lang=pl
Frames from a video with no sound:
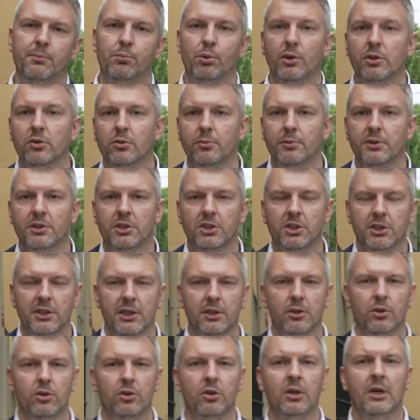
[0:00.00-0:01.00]
błędu
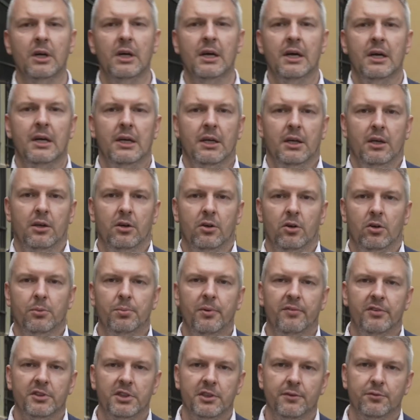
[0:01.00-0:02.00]
medycznego
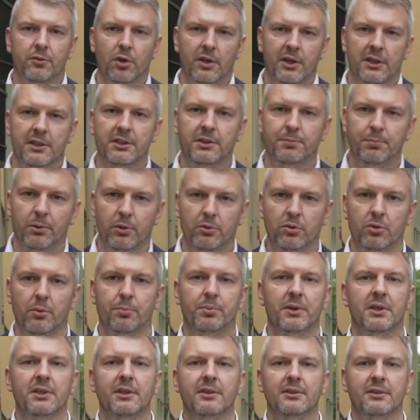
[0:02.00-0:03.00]
odbywa się w trojaki
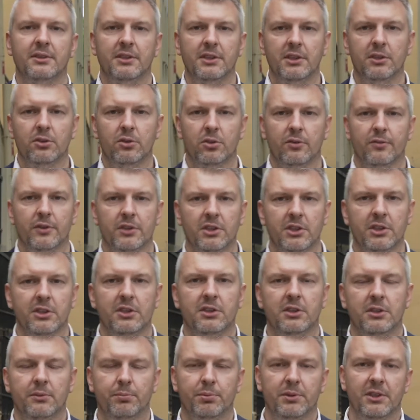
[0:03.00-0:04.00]
sposób. Jeden z nich to
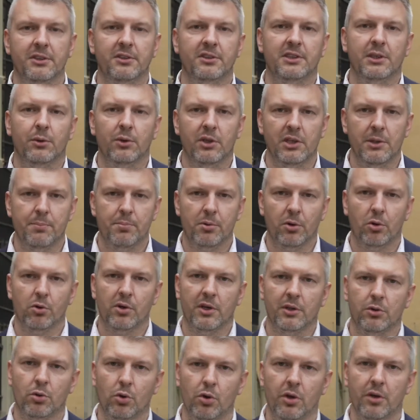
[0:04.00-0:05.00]
właśnie przez działanie
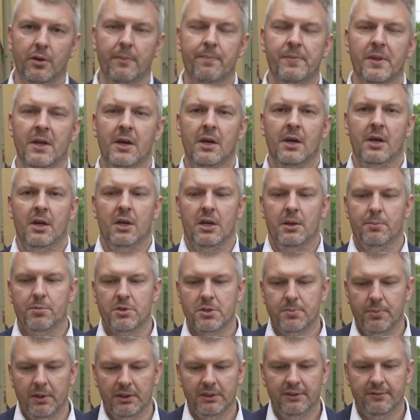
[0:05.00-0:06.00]
prokuratury. I
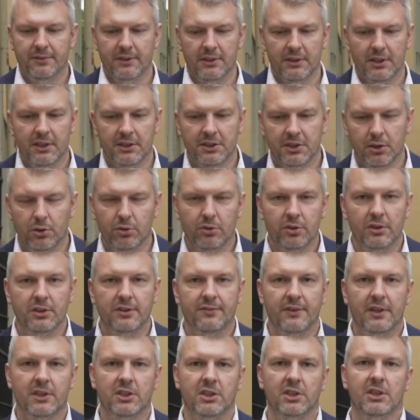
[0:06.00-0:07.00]
proszę Państwa, dlaczego to
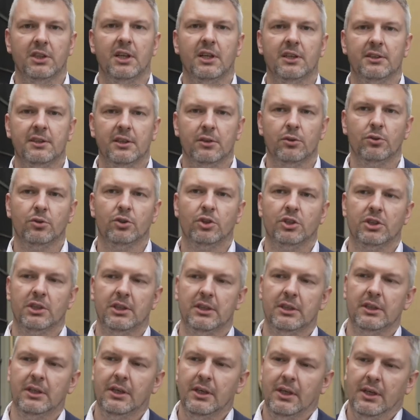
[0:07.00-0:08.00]
jest ważne? Dlatego,
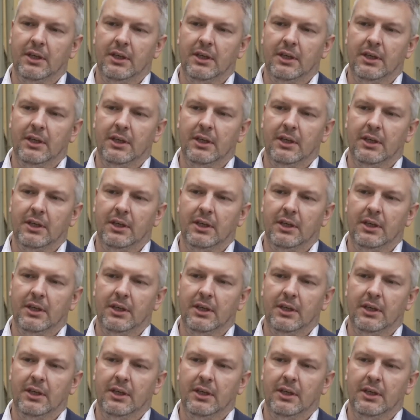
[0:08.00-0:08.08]
że